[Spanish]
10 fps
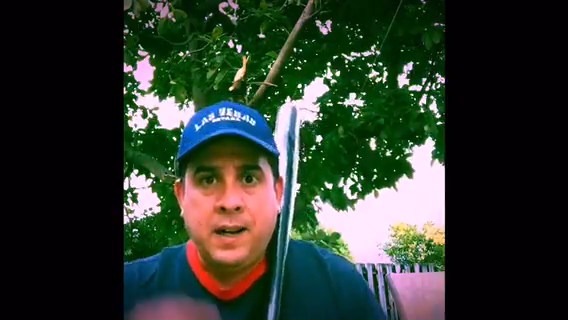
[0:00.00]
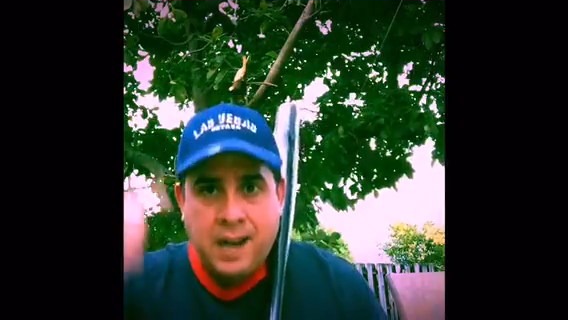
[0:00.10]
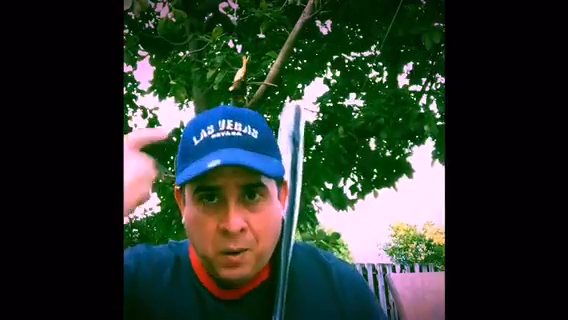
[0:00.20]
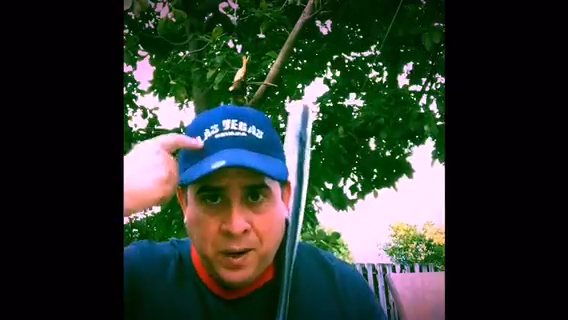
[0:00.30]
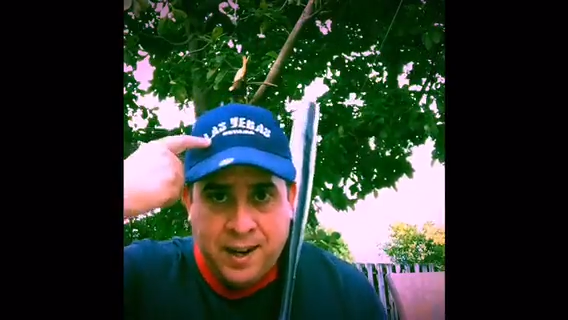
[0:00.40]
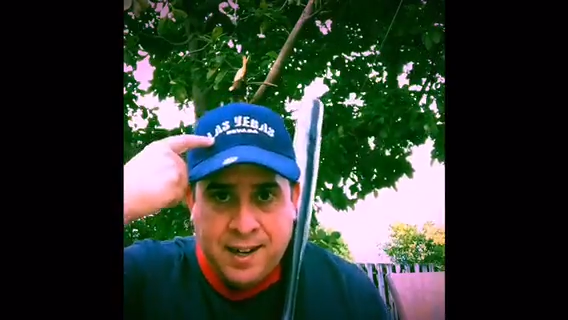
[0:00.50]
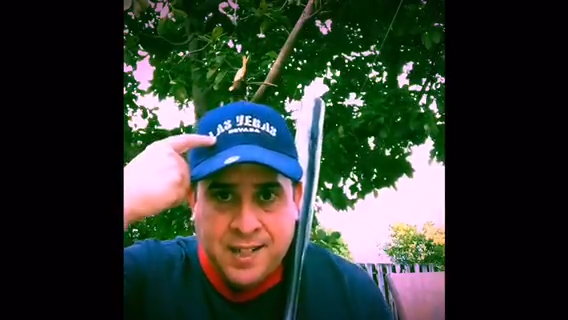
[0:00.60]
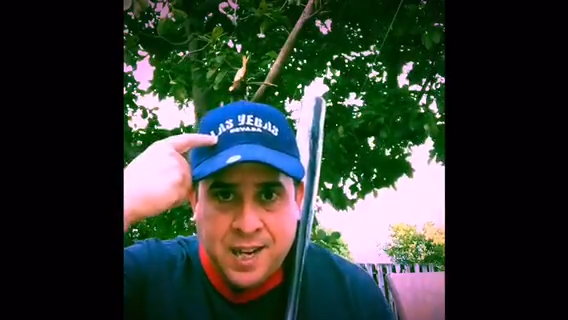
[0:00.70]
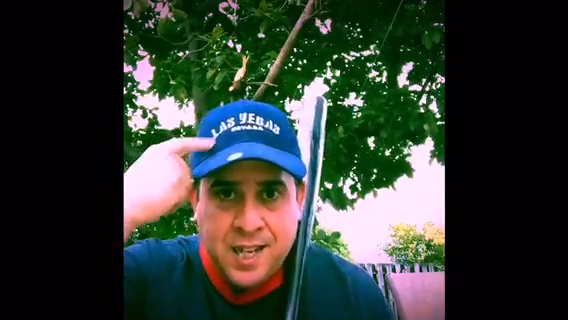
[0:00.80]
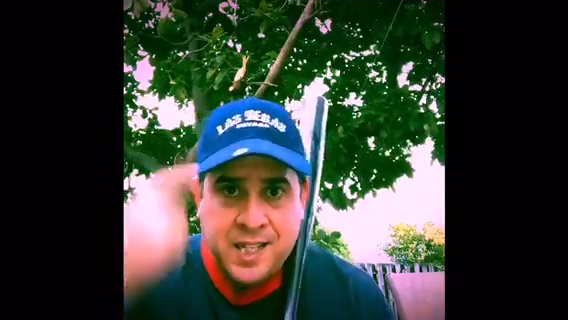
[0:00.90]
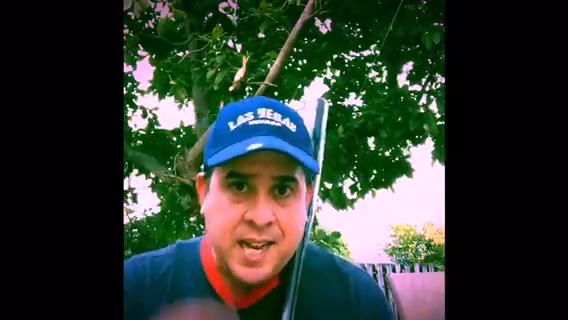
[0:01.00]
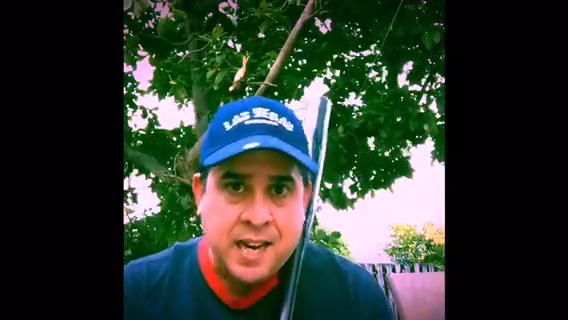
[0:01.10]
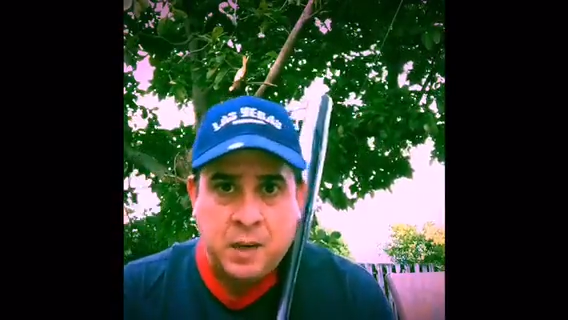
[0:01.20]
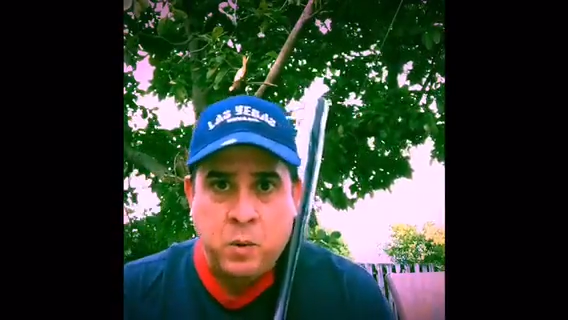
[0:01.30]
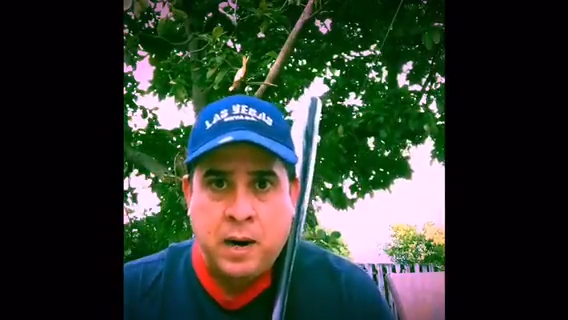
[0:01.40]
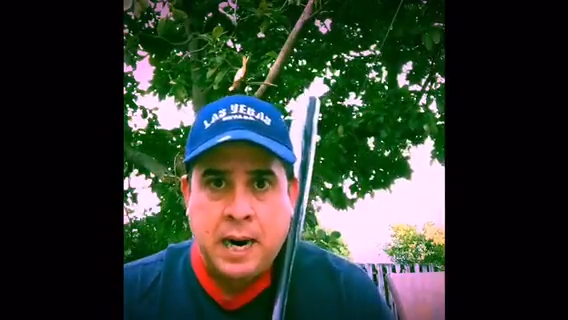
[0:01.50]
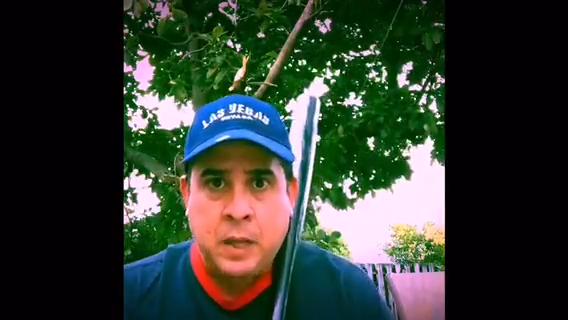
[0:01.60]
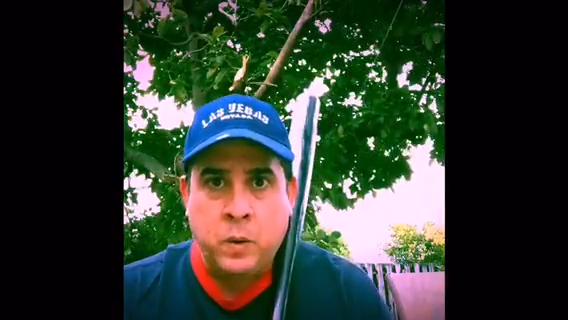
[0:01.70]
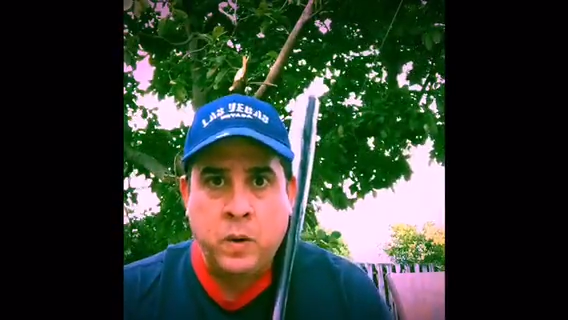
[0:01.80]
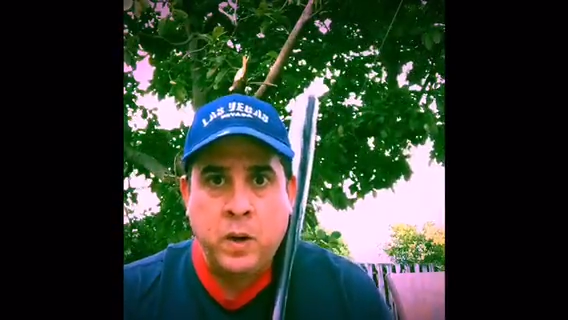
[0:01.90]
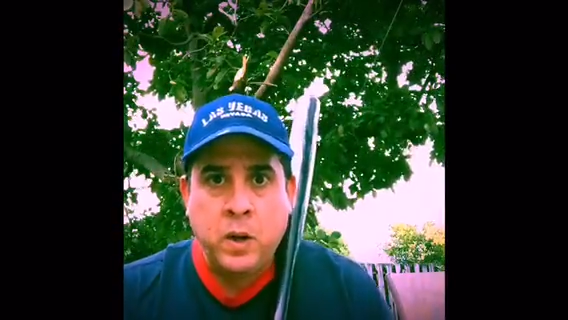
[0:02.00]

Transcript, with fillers: Las Vegas se ha equivocado.